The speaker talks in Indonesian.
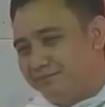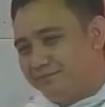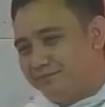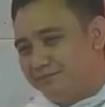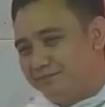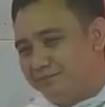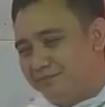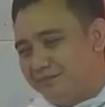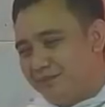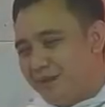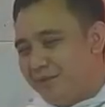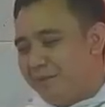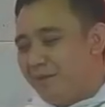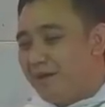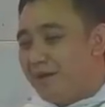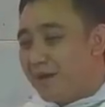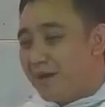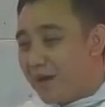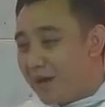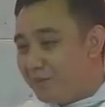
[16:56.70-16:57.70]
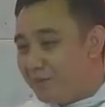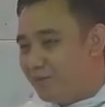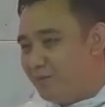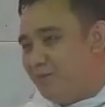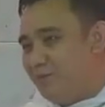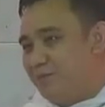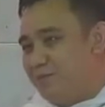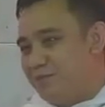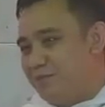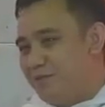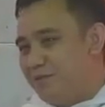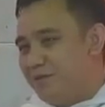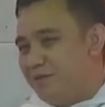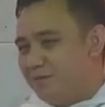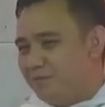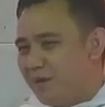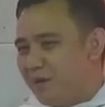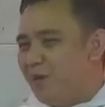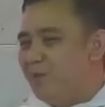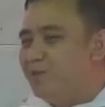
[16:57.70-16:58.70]
Apakah kamu
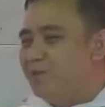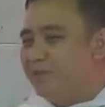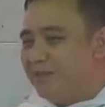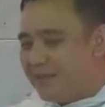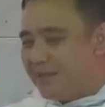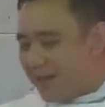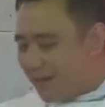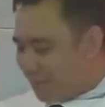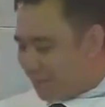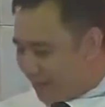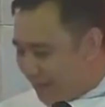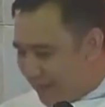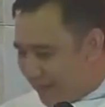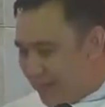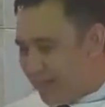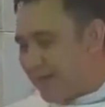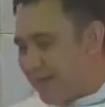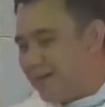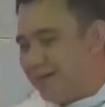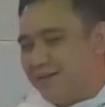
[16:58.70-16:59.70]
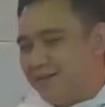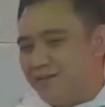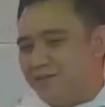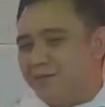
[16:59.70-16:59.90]
mau tidak menikah supaya